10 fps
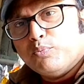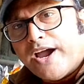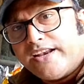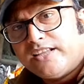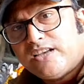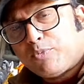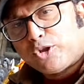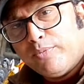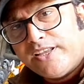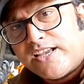বাইরে যে
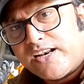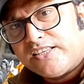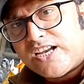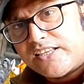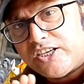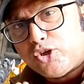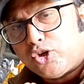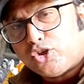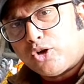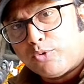প্রথমে দেখলেন ছাঁচে ছোট
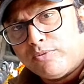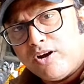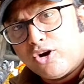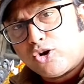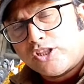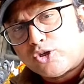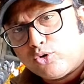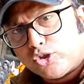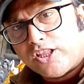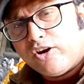ছোট প্রতিমাগুলো রোদে
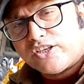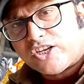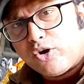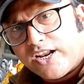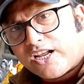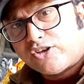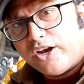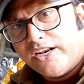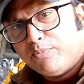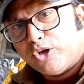শুকোতে দেওয়া হয়েছে রঙের কাজ
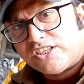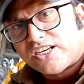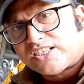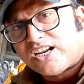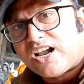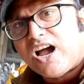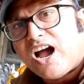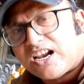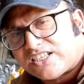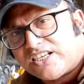হয়নি পঞ্চাশ টাকা
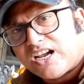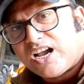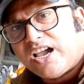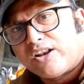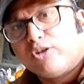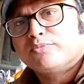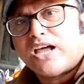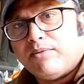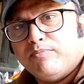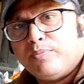আশি টাকা এরকম
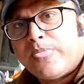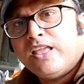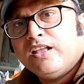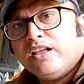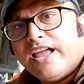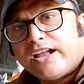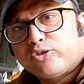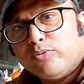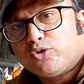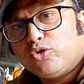দাম
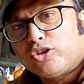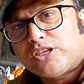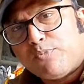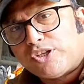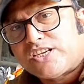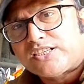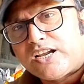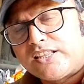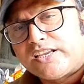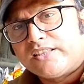একদম শুরু হচ্ছে পঞ্চাশ
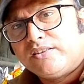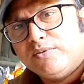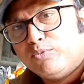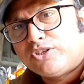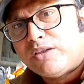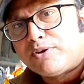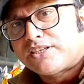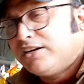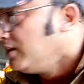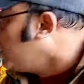টাকা থেকে বুঝতেই
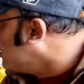পারছেন